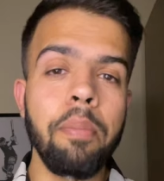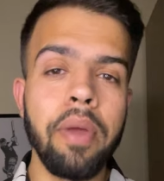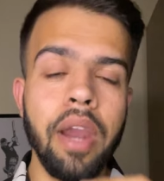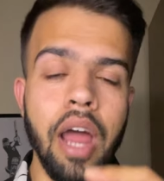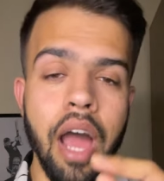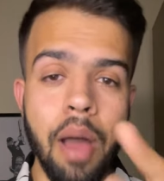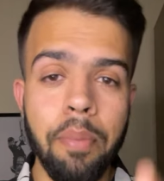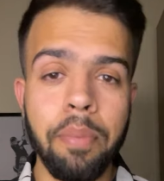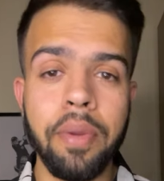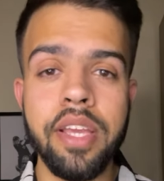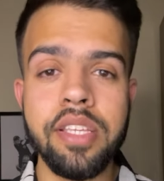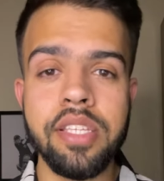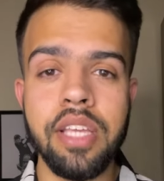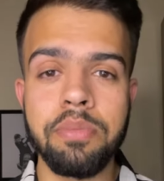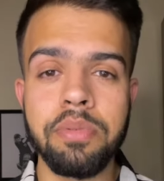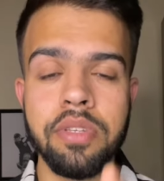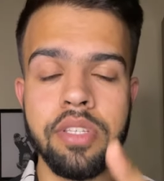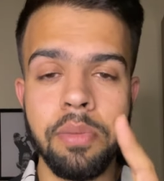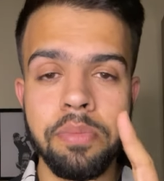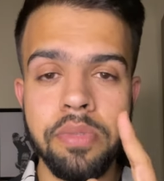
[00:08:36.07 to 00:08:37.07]
पर आपके हिसाब
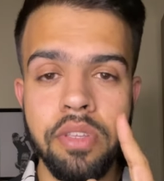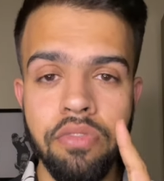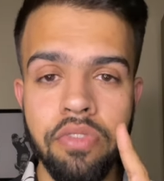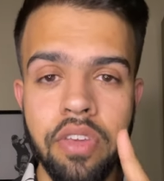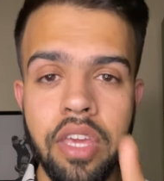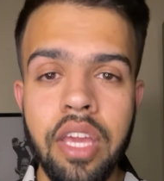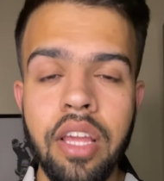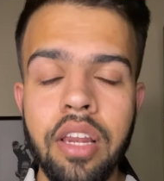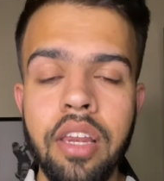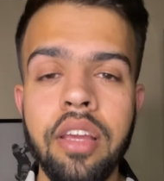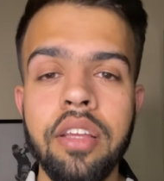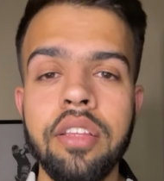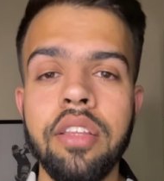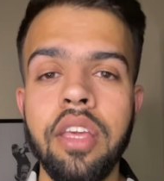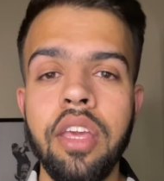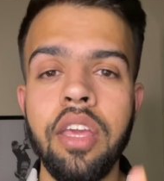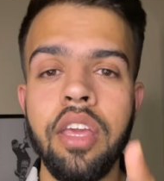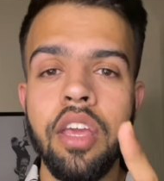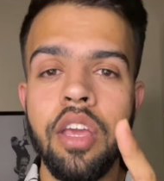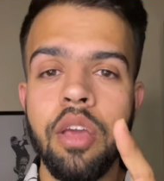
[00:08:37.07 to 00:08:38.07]
से सबसे वीक लिंक
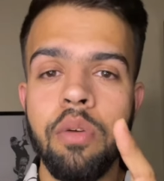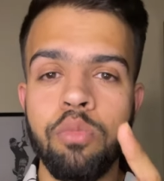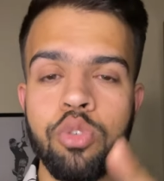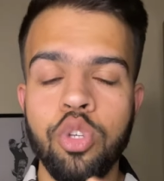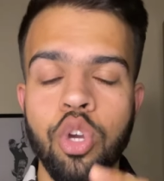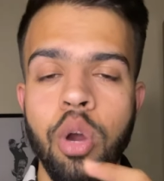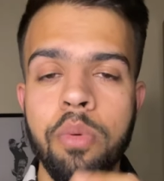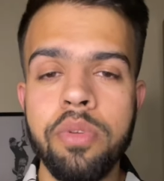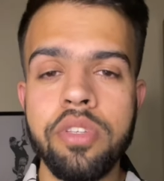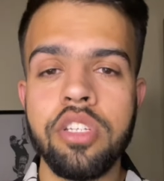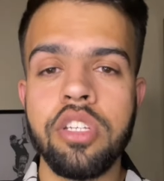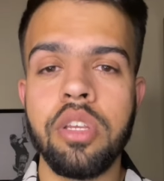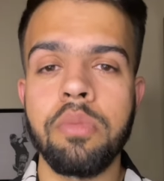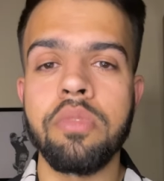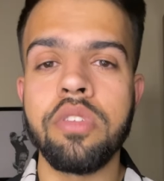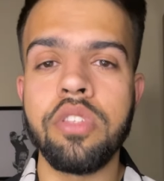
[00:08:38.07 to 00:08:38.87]
थी मुझे कॉमेंट सेक्शन में